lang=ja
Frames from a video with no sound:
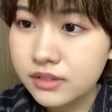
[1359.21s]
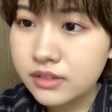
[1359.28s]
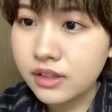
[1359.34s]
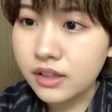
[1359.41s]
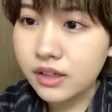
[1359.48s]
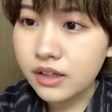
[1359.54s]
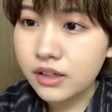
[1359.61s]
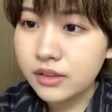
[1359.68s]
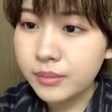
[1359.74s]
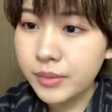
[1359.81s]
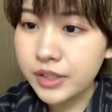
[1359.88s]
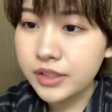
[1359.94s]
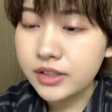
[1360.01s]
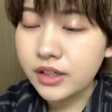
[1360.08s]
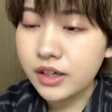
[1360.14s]
なんか
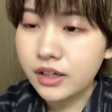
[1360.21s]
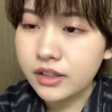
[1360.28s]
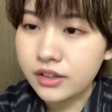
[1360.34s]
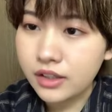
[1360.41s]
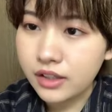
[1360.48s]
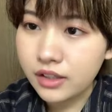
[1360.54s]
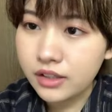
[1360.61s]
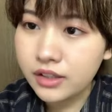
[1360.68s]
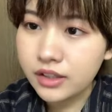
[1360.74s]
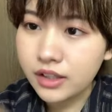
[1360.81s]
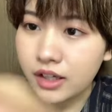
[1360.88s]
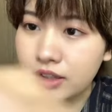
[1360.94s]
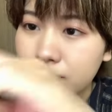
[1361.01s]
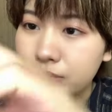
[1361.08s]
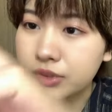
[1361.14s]
メンズ感あっていい
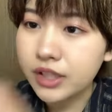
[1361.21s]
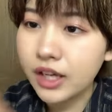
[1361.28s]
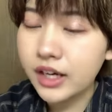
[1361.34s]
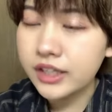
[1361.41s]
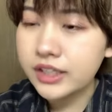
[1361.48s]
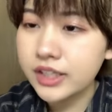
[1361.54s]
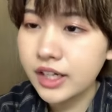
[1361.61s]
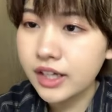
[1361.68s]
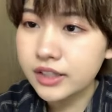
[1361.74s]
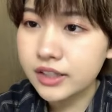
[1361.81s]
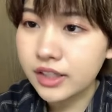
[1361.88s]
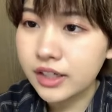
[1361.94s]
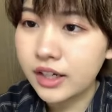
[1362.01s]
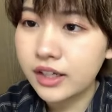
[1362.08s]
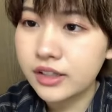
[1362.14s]
なと思った。あれ着たかっ
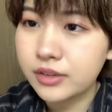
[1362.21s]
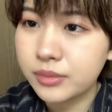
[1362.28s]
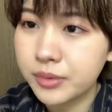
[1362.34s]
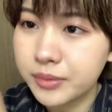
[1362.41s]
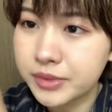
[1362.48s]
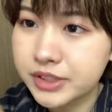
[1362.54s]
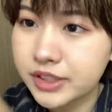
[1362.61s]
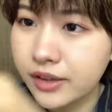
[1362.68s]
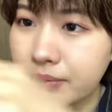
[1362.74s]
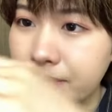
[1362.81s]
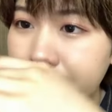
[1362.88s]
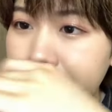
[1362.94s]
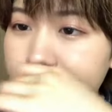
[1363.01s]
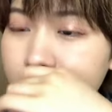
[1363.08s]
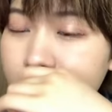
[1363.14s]
たなと思いました。
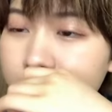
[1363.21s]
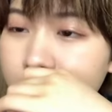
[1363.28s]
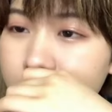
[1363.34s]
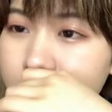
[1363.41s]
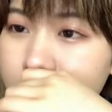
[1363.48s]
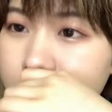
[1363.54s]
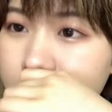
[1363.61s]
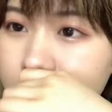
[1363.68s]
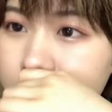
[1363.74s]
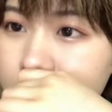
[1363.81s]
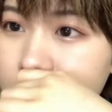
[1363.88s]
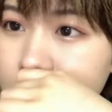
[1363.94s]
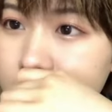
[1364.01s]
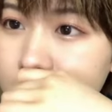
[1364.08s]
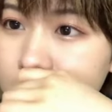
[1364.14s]

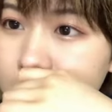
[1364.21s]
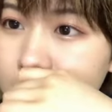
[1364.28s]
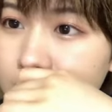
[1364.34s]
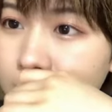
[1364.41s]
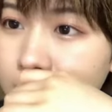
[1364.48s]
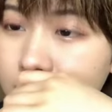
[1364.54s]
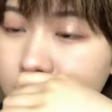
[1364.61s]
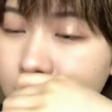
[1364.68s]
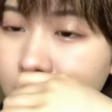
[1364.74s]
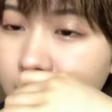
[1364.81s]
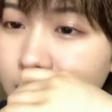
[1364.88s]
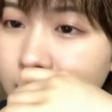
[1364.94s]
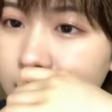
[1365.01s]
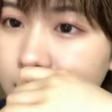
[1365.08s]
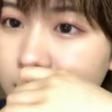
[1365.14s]
スーツ着たかった
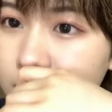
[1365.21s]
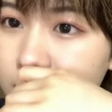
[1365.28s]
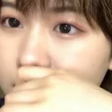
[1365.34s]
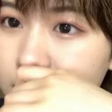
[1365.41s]
なと